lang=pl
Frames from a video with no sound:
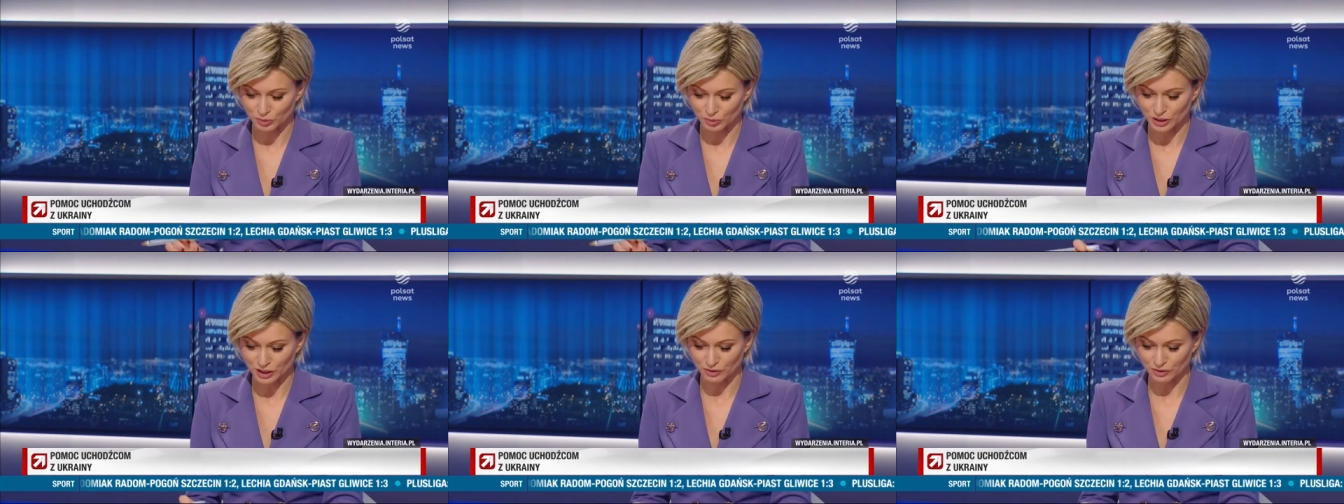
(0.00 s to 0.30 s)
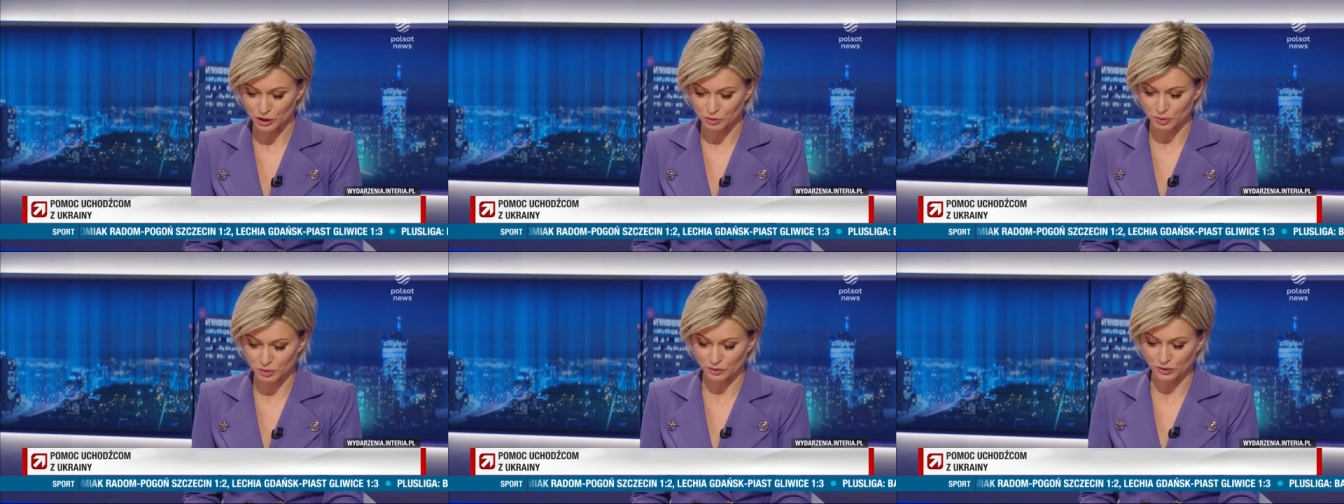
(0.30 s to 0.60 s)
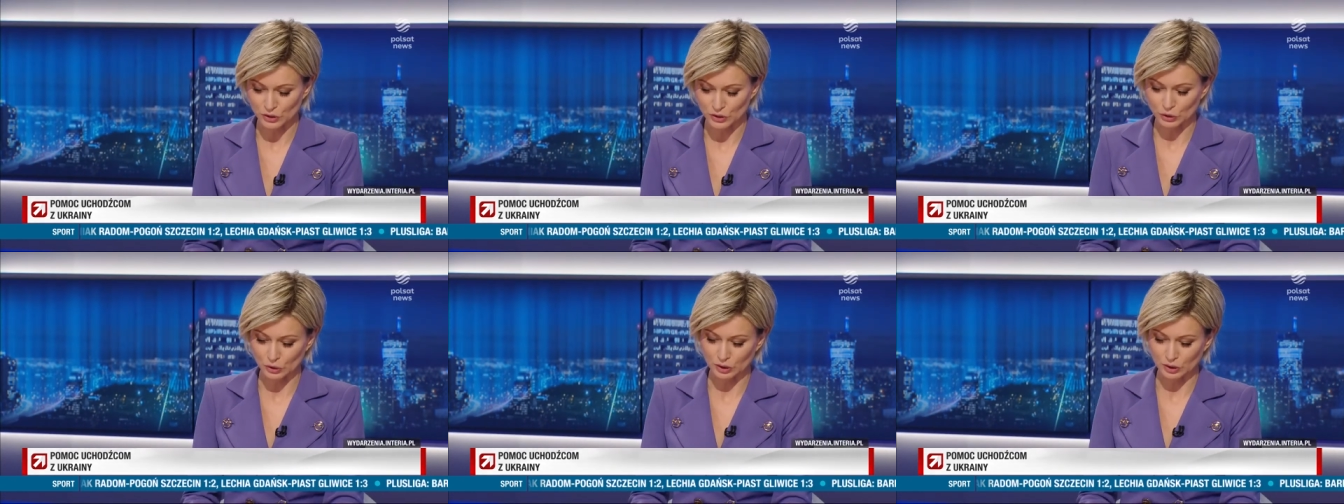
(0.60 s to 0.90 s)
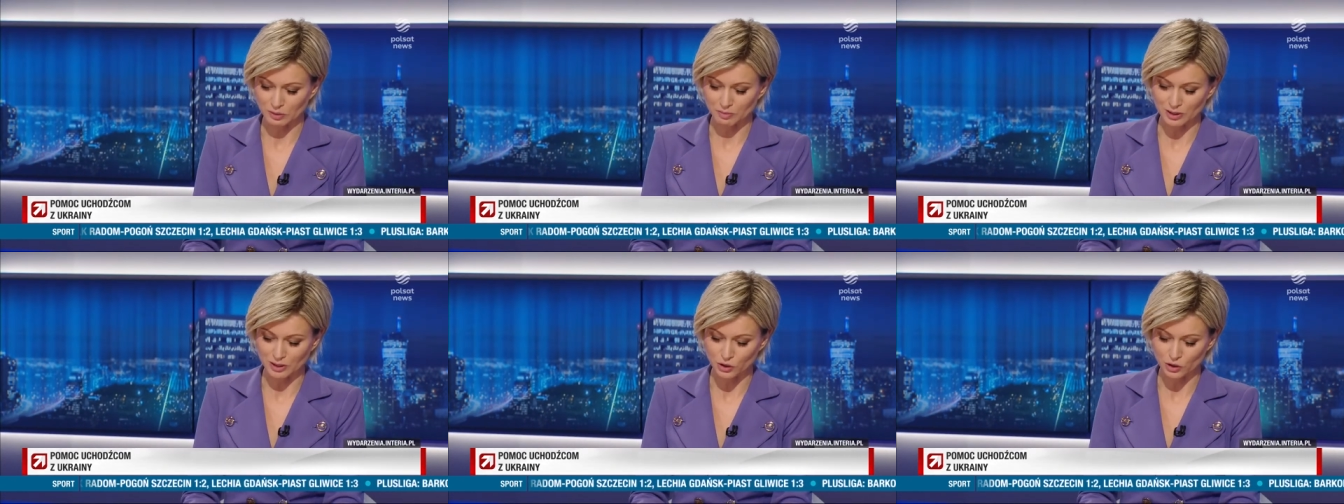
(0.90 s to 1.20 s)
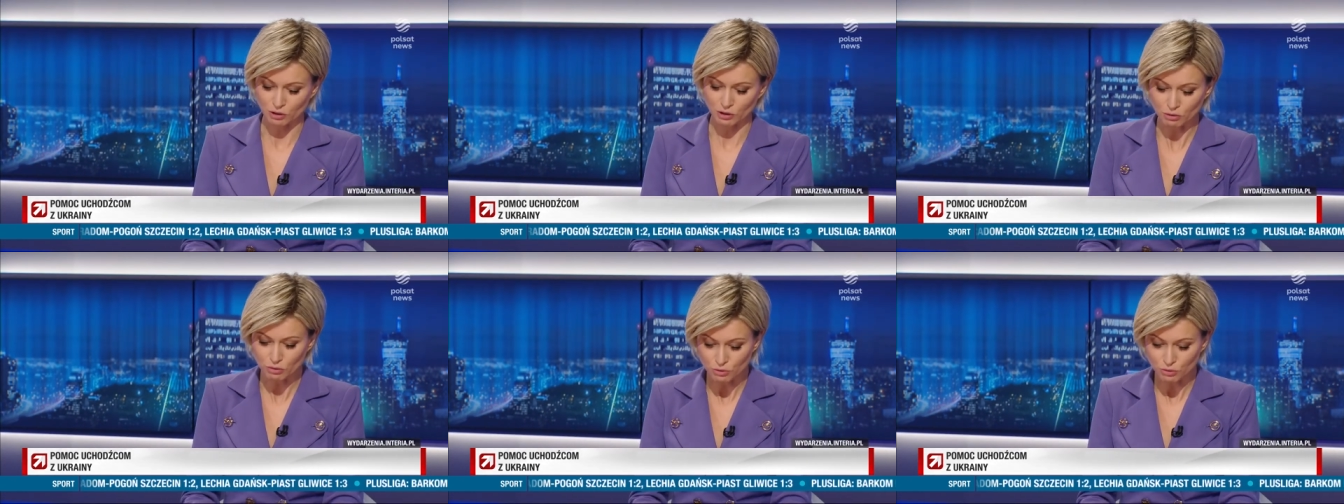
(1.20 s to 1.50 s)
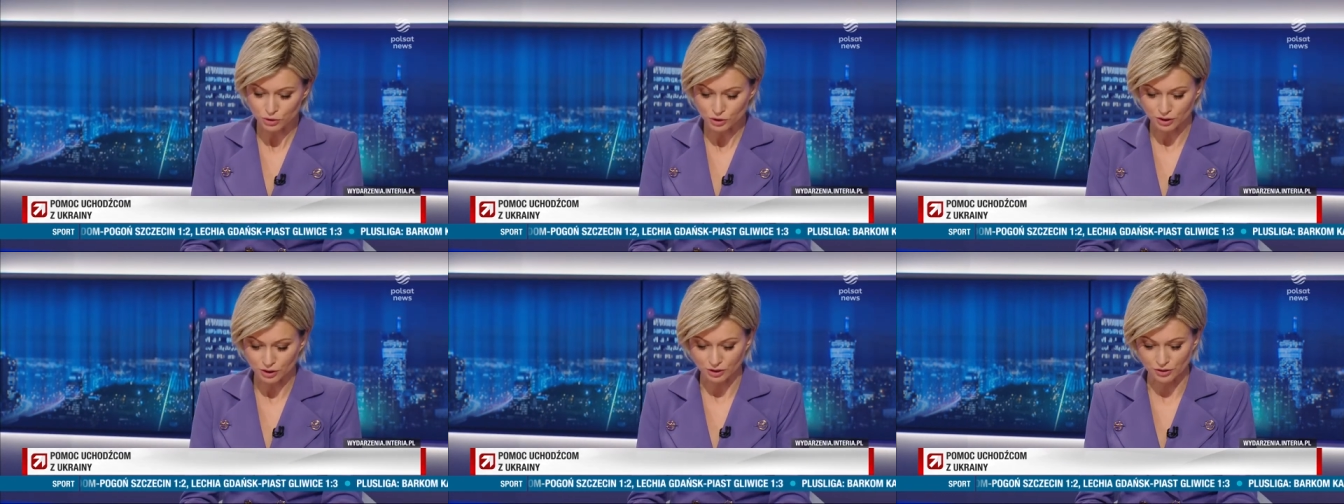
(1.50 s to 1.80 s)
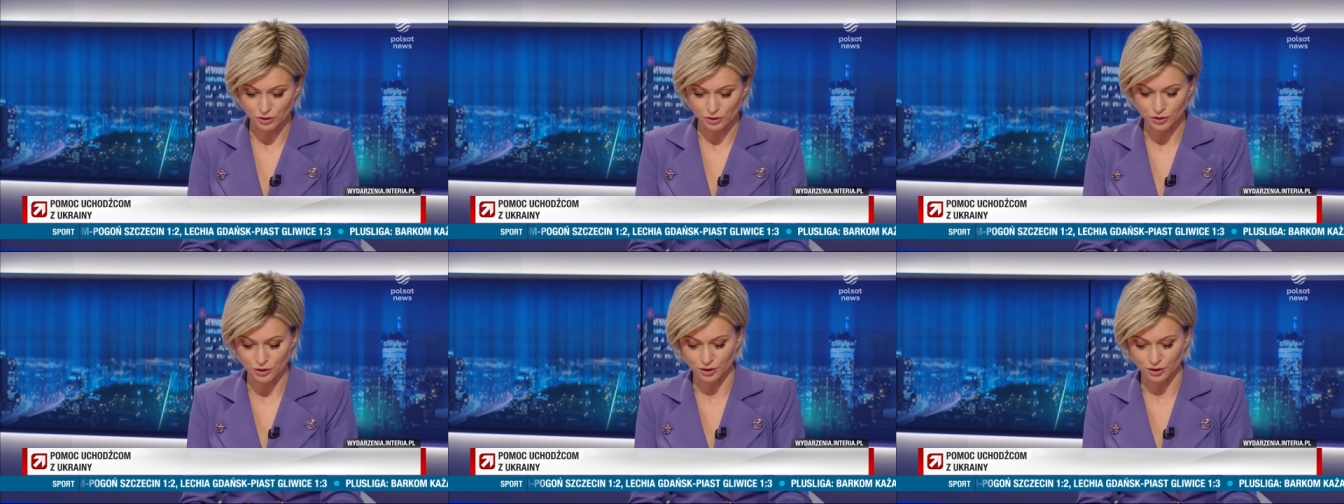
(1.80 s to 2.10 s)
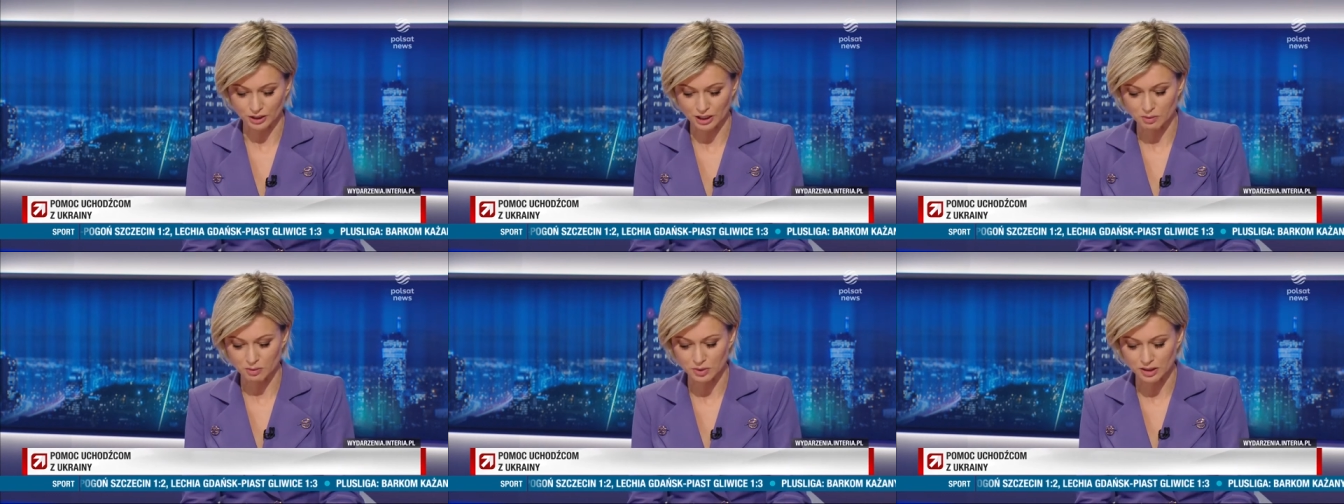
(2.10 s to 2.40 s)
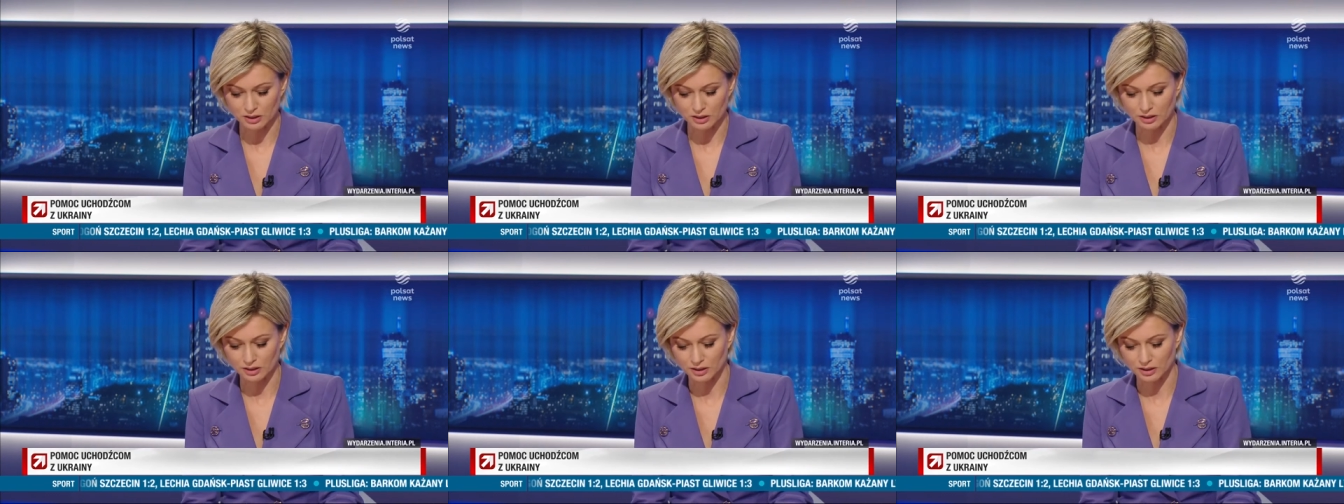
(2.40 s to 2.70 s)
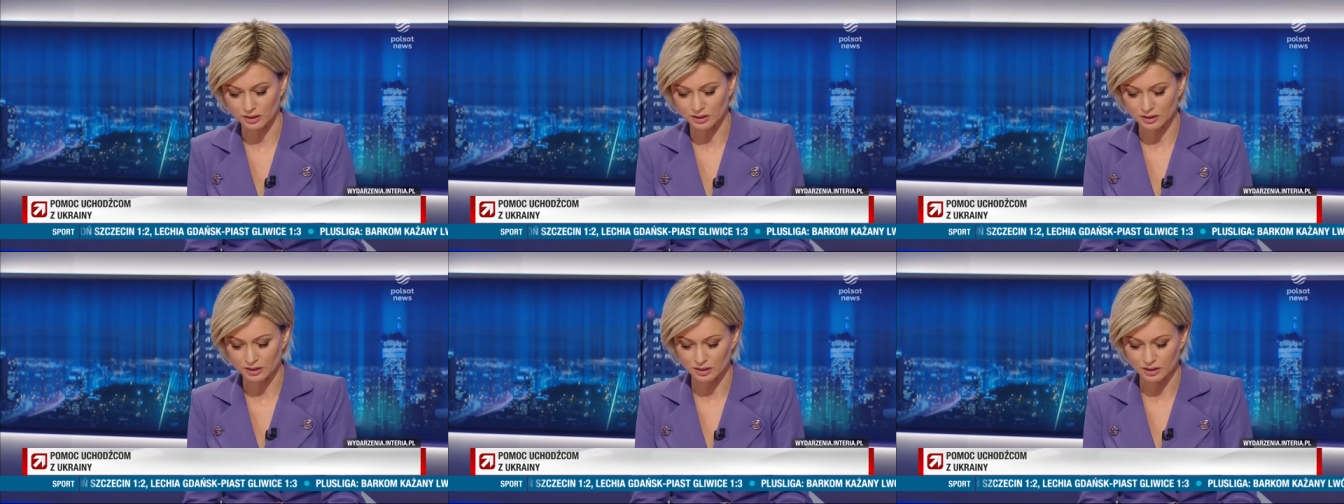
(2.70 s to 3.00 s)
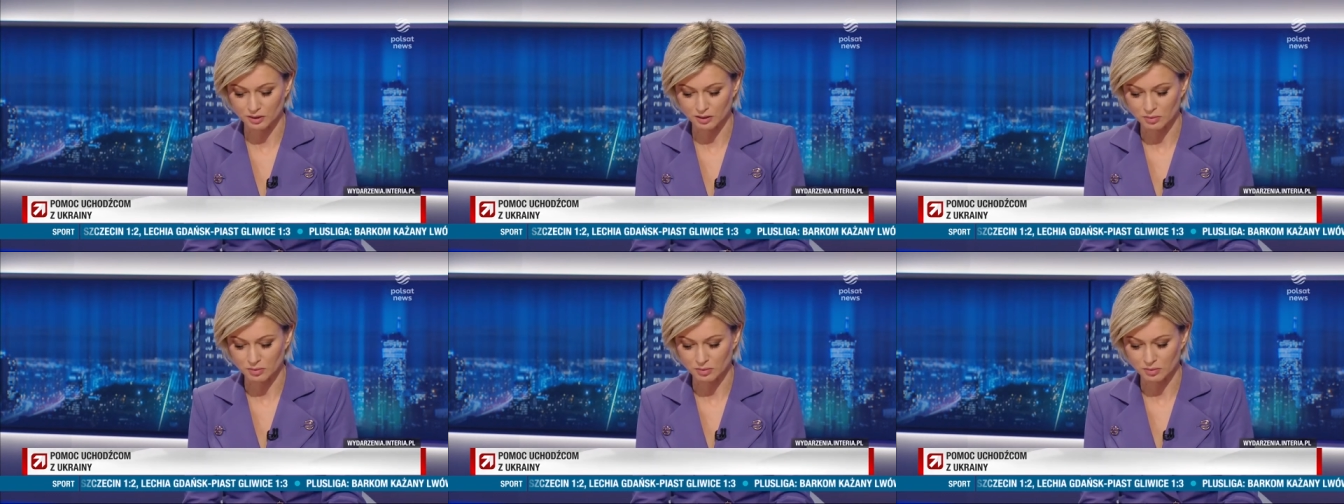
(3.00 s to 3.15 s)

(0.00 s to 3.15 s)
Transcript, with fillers: ponieważ profesor Maciej Duszczyk ze Środka Badań nad